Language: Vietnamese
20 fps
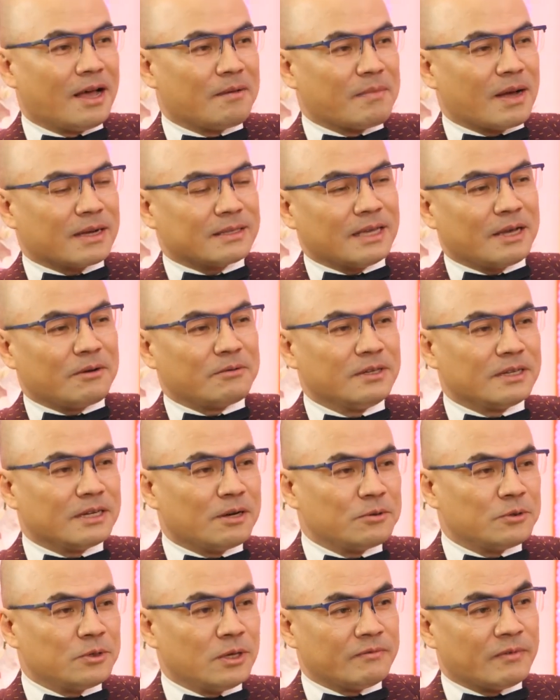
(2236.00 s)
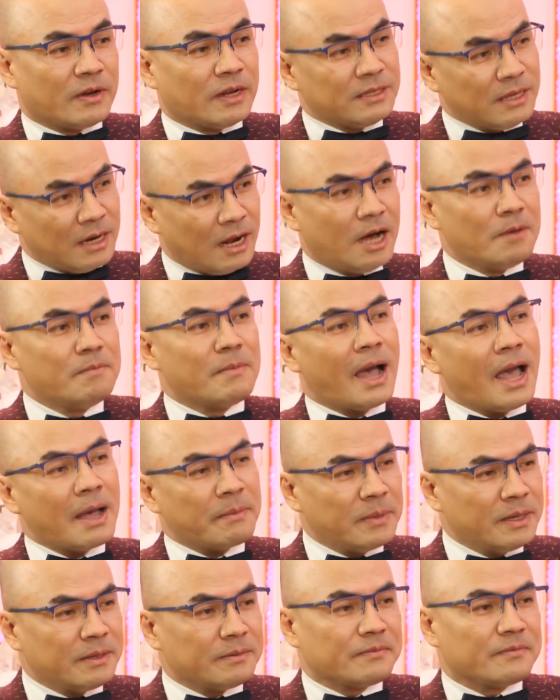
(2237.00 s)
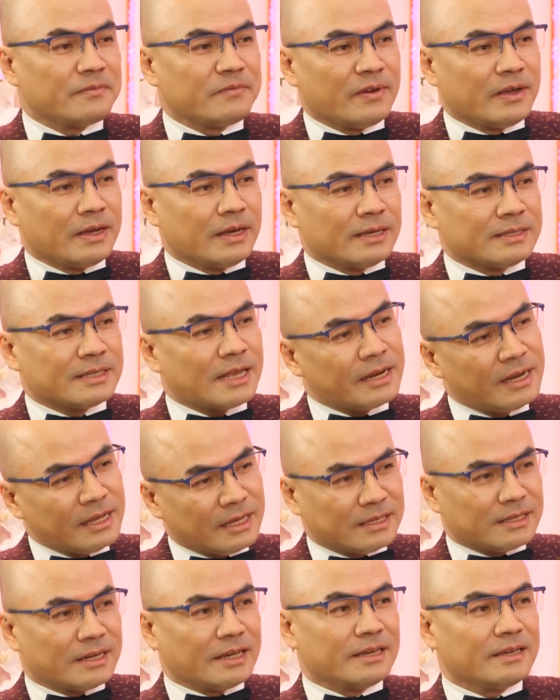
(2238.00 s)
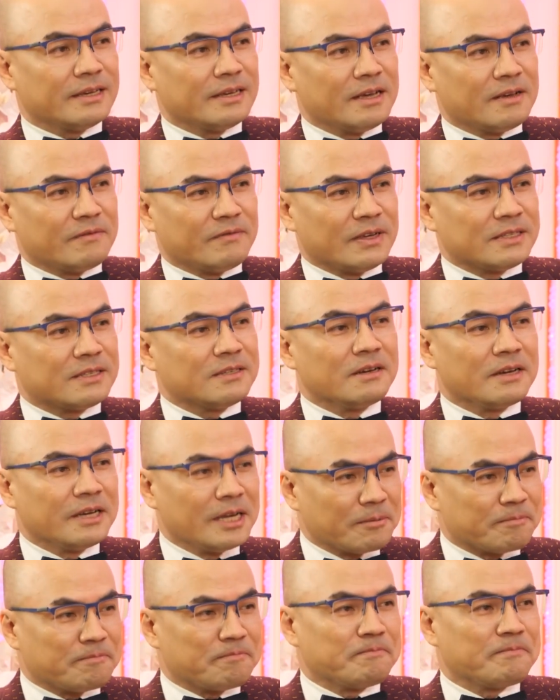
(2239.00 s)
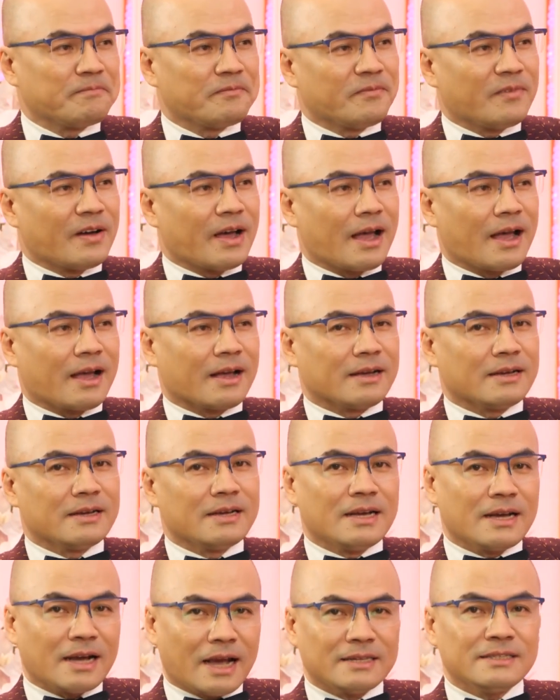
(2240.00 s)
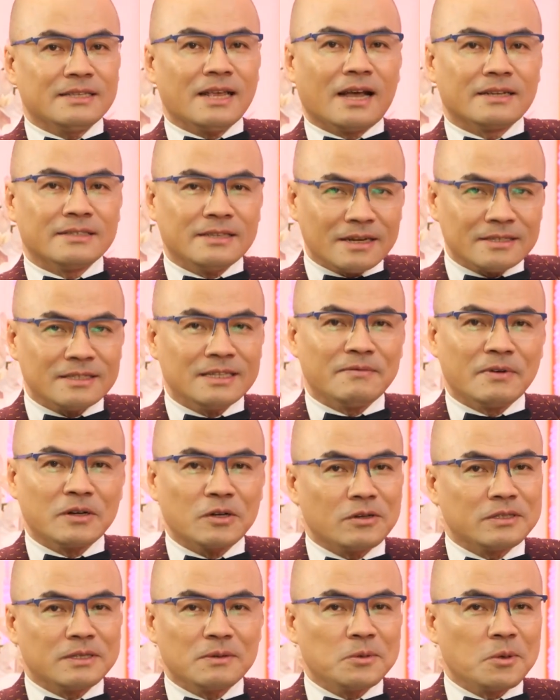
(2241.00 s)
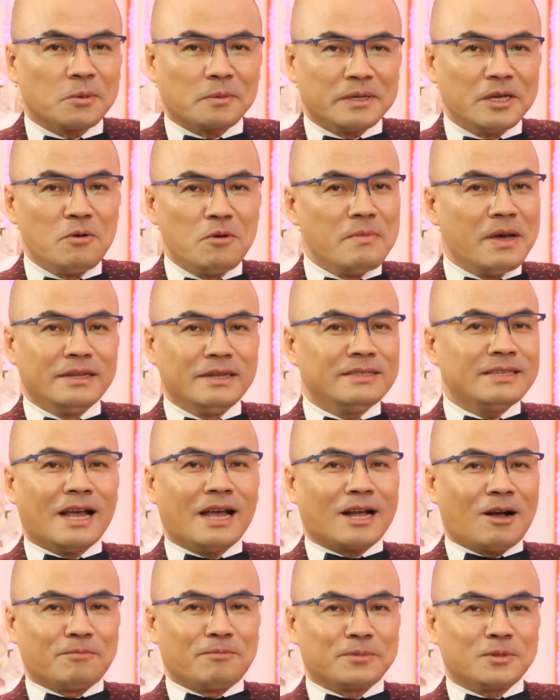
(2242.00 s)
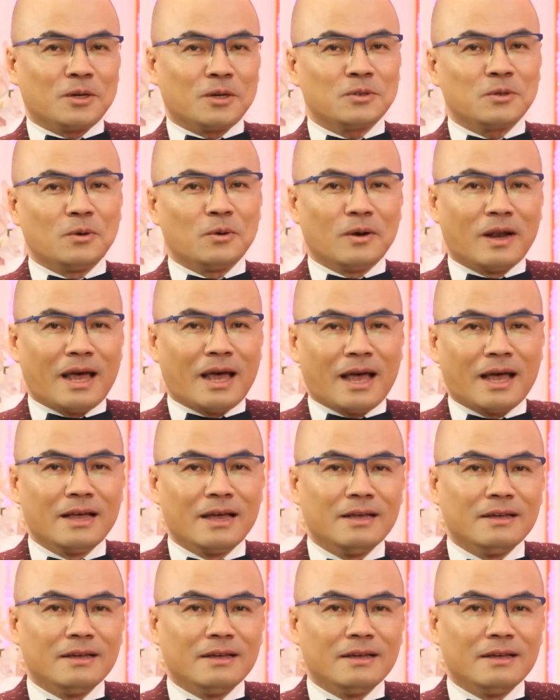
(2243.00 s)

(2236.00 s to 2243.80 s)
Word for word: Mang theo những câu chuyện phải nó rất là ấm áp ấy, về gia đình này, về sự nghiệp, và khán giả chắc sẽ vẫn còn tiếp tục yêu mến Trà Ngọc cho dù là